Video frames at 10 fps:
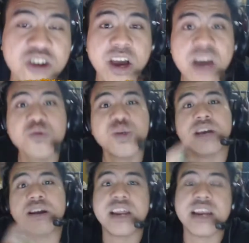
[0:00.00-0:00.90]
nói câu
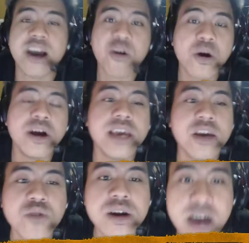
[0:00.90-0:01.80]
chuyện đấy đéo có người
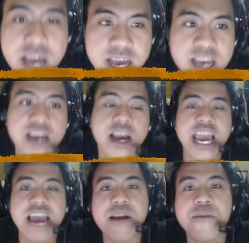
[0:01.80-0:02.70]
yêu nữa ấy
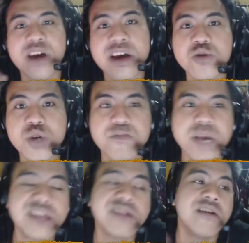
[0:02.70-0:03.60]
nghe là một cái câu chuyện
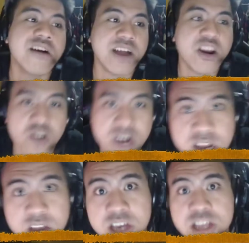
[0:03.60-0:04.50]
bình thường vãi lồn
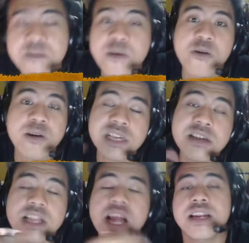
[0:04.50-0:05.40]
nhưng mà có cái
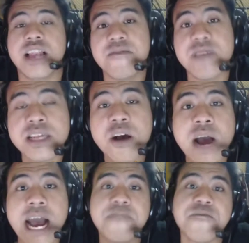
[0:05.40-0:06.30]
sự thật là về sau
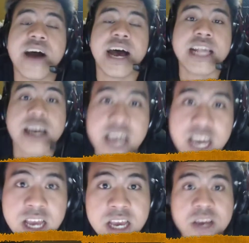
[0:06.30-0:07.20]
khám phá ra
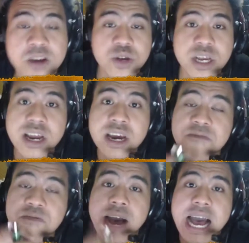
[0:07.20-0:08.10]
ấy nó chính là
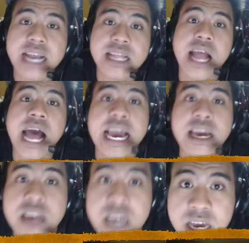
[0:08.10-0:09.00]
khi phá cái
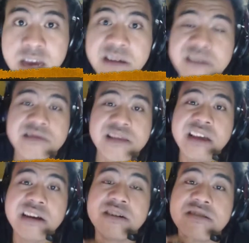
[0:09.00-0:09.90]
thai đi
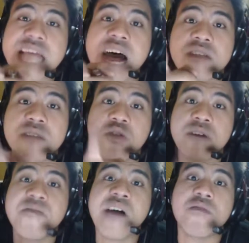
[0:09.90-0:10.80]
tình cờ tạo thành một
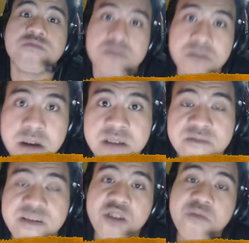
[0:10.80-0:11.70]
cái vòng
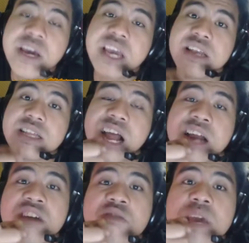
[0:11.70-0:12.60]
và nó bị
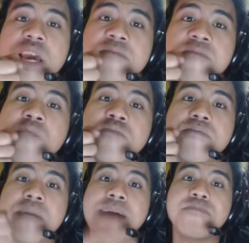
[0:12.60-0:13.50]
thằng đấy nó bị cái vòng đấy
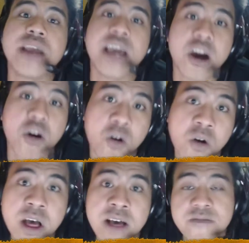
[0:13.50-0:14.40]
bám theo
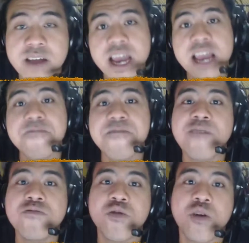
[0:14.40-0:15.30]
và đấy là
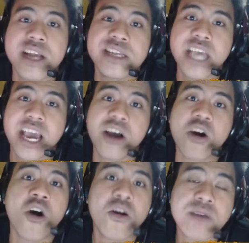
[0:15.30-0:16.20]
vòng của cái trẻ
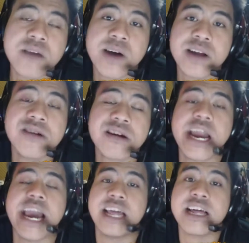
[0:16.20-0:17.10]
con khi mà được
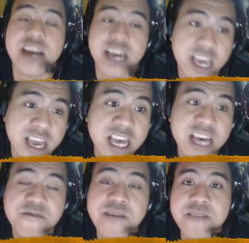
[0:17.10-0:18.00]
đẻ ra đấy
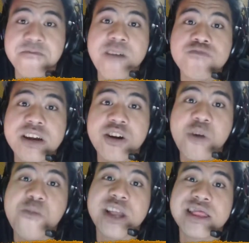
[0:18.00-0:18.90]
và cái vòng đấy nó
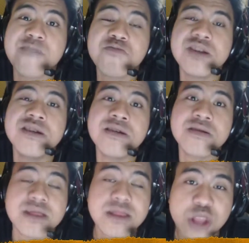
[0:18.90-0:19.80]
có một cái tâm tư
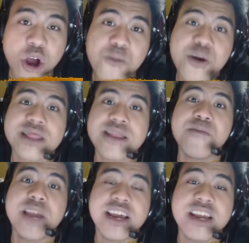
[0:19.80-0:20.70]
nó có một cái
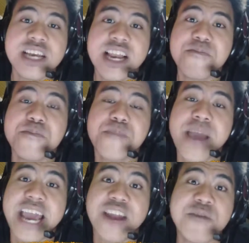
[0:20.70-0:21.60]
tâm lý đấy chính là
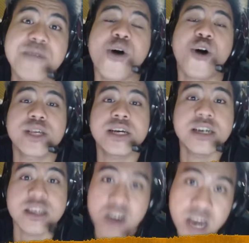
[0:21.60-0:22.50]
mẹ nó bị bỏ
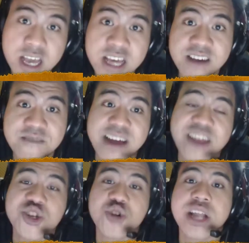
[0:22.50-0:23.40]
rơi rồi và
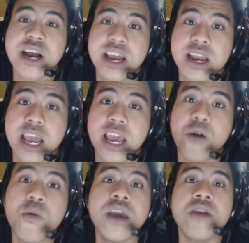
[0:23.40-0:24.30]
nó cho thằng này
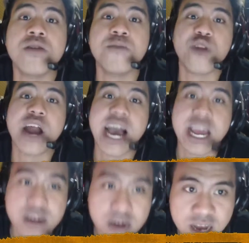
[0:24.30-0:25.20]
đéo yêu được một
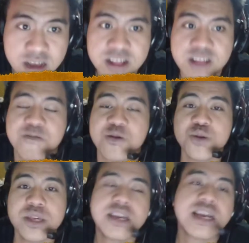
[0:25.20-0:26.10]
ai nữa và
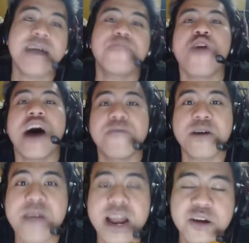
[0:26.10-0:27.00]
tôi xin cam đoan với
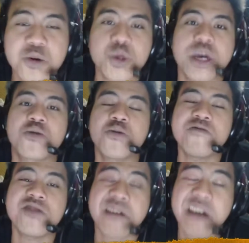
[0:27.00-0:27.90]
các bạn câu chuyện tôi
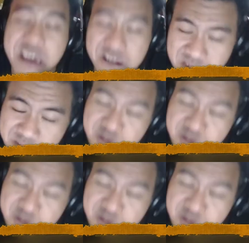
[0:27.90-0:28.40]
vừa kể nó là